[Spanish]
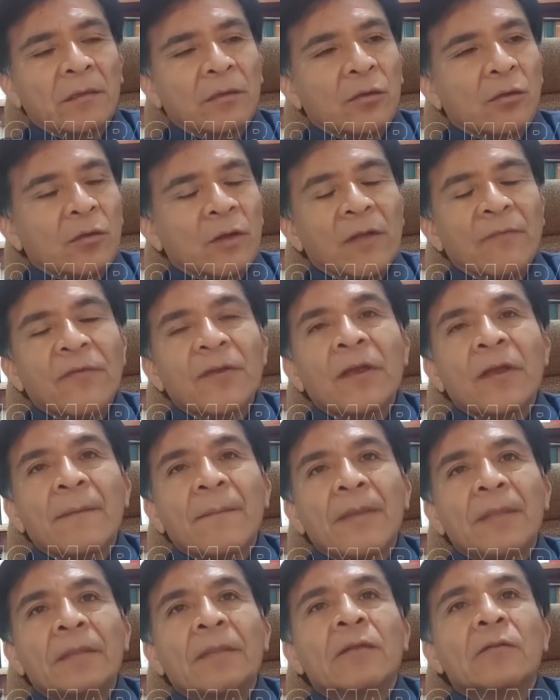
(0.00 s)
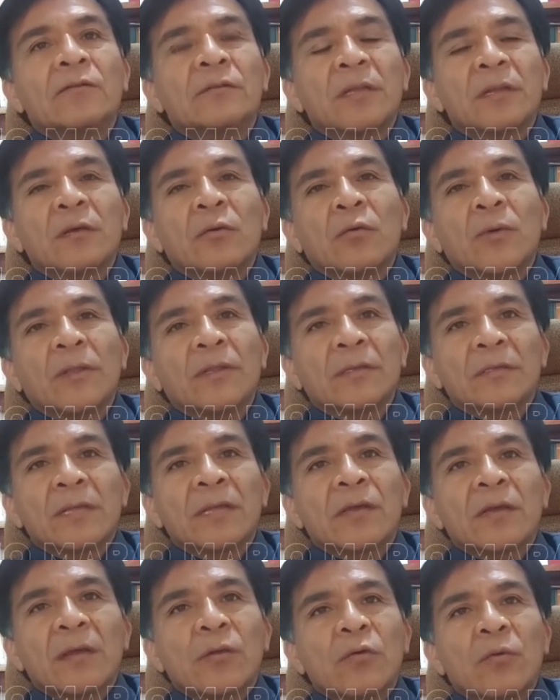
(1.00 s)
geográficamente los delincuentes,
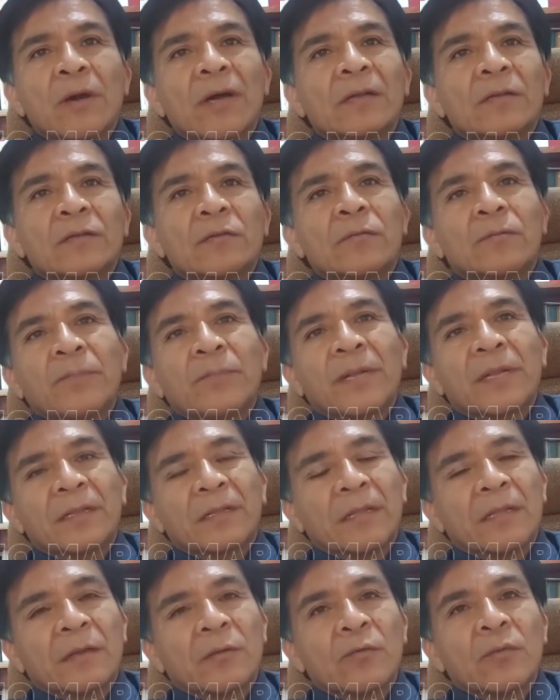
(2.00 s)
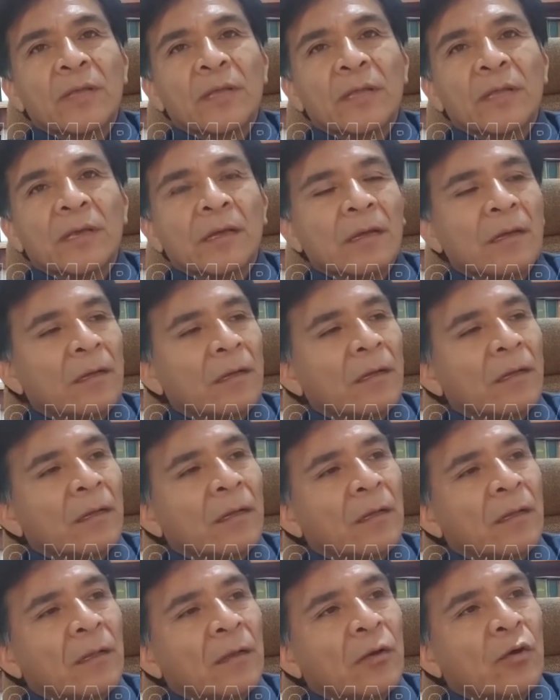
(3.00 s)
de qué lugar son, para tener una idea
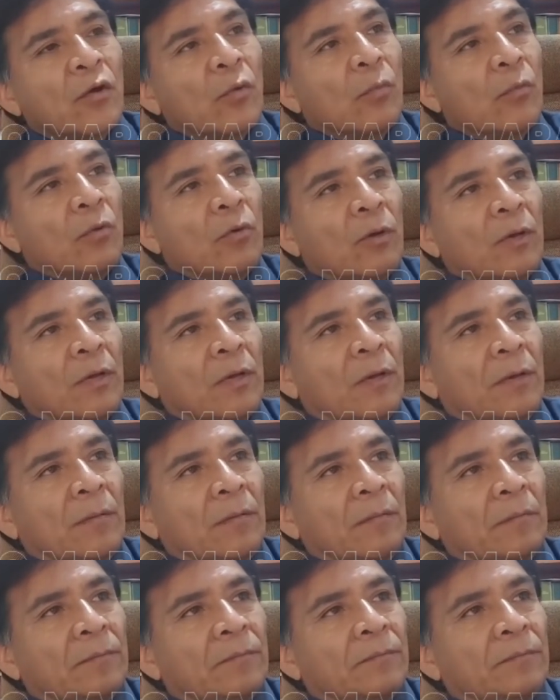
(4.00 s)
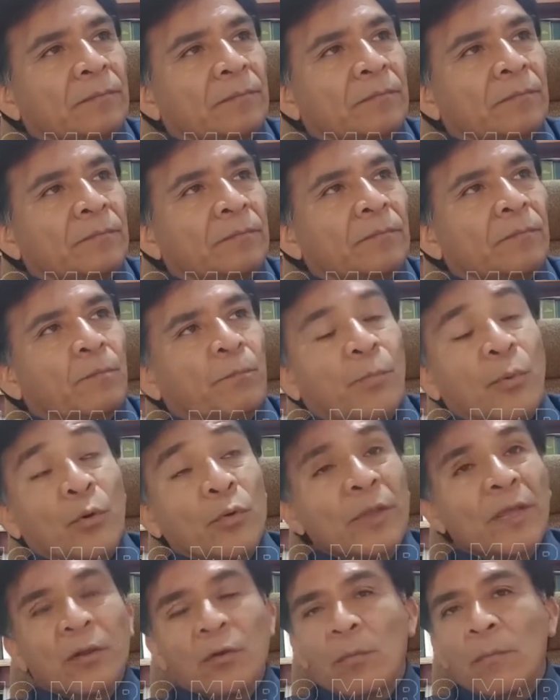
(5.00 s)
cómo eh, mm,
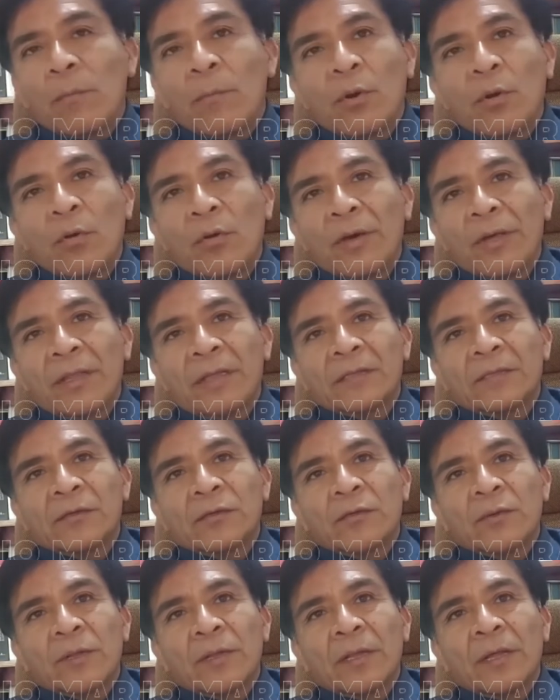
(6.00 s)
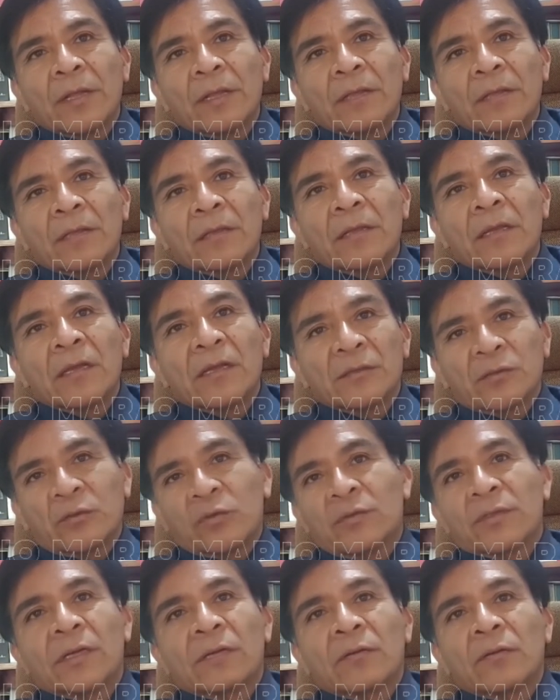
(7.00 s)
poner un bloque de seguridad en
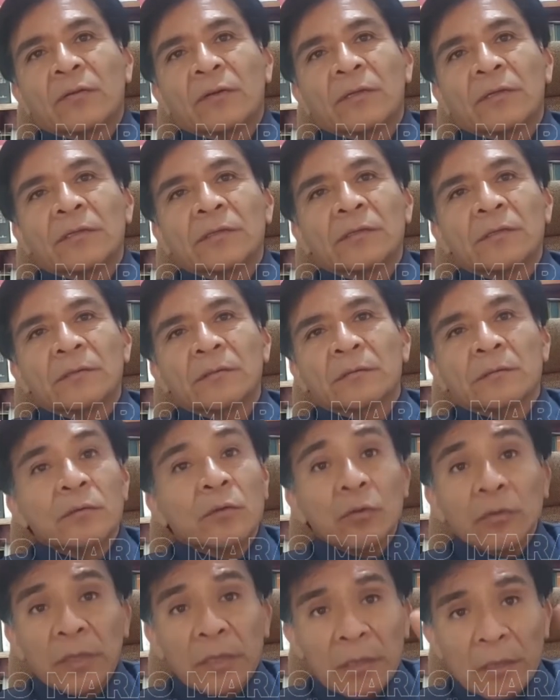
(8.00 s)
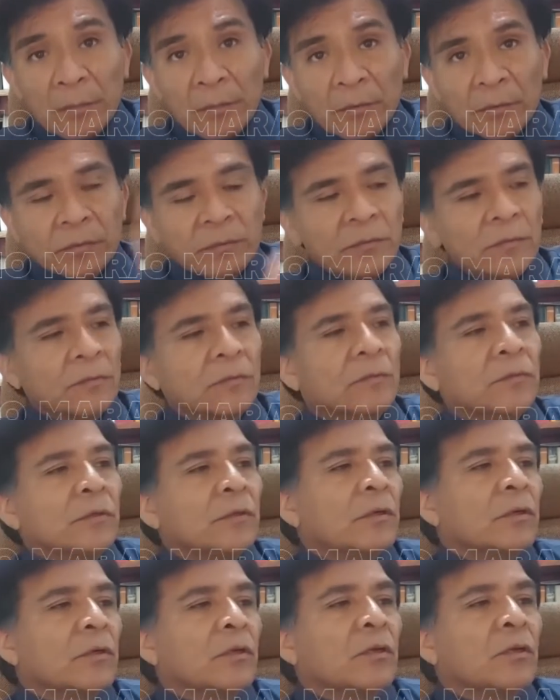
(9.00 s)
esos sectores. No tenemos.
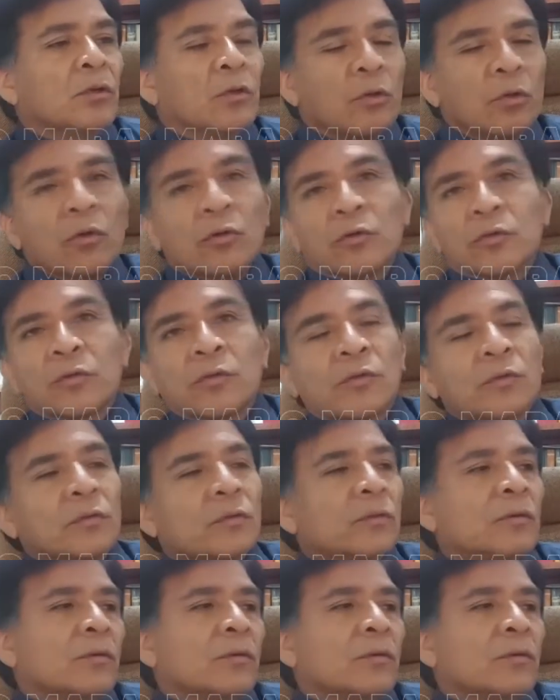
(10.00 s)
Dos,